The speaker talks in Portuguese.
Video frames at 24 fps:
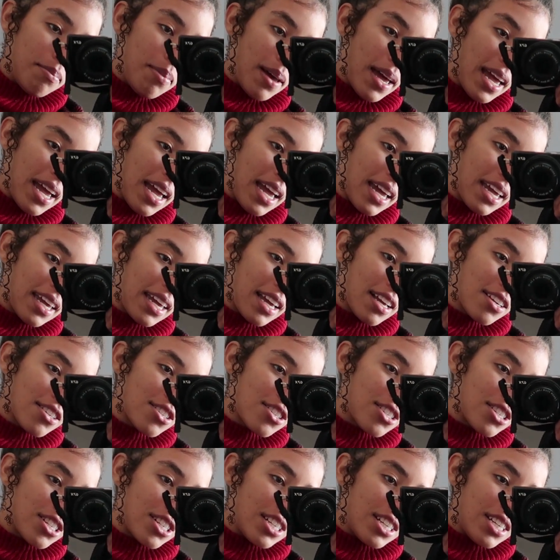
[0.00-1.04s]
bem
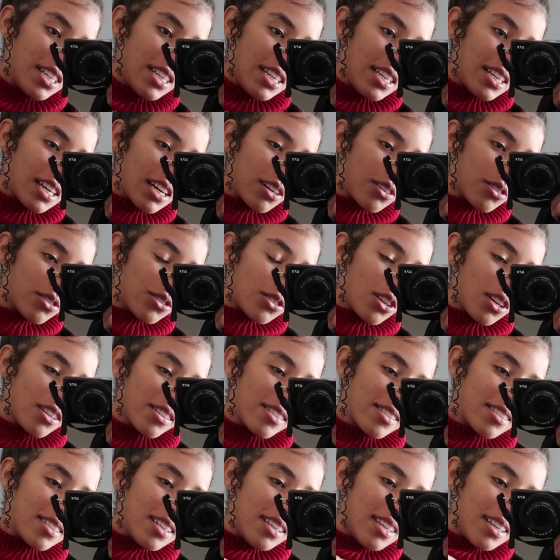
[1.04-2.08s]
quentinha,
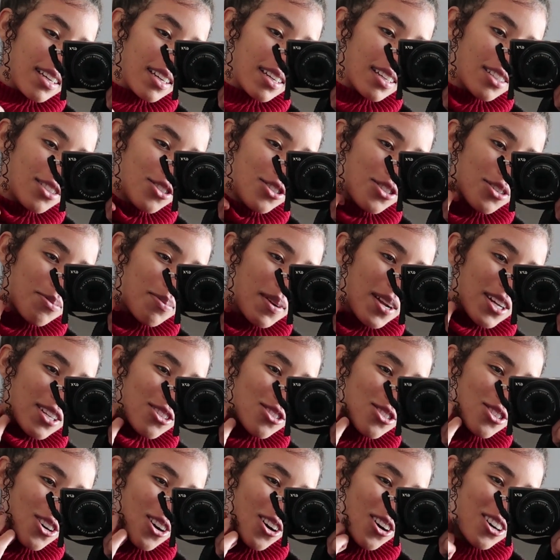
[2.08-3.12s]
gostosinha, de
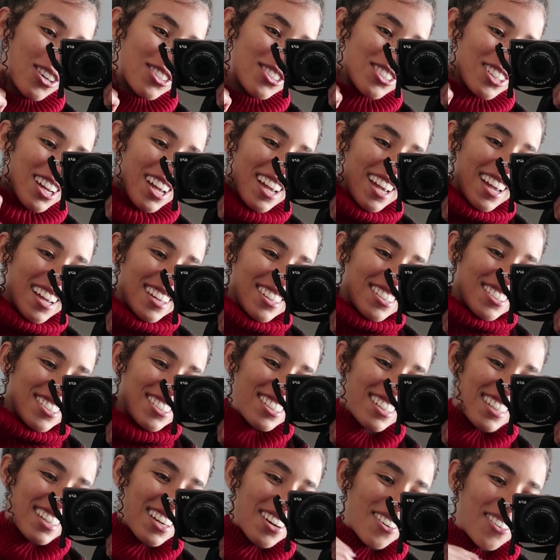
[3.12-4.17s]
brechó, gente.
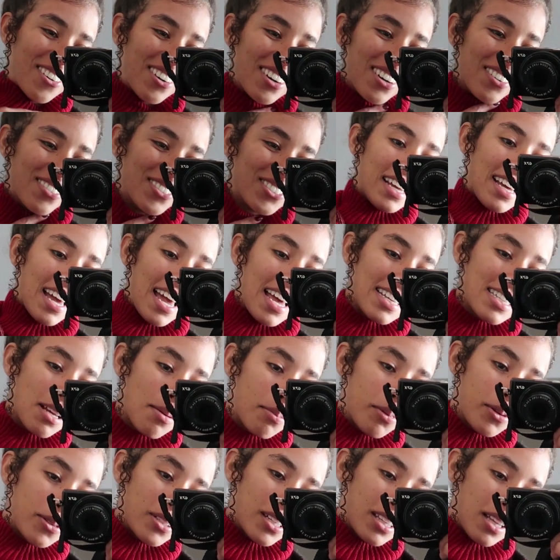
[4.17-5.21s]
Eu amo. Essa
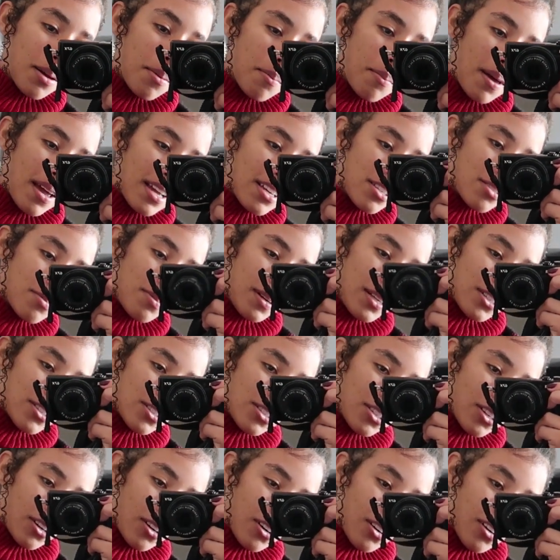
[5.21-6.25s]
blusa também de
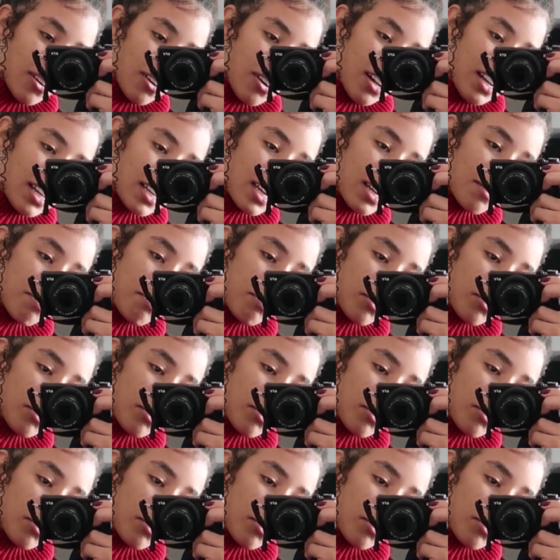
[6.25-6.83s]
brechó. Olha que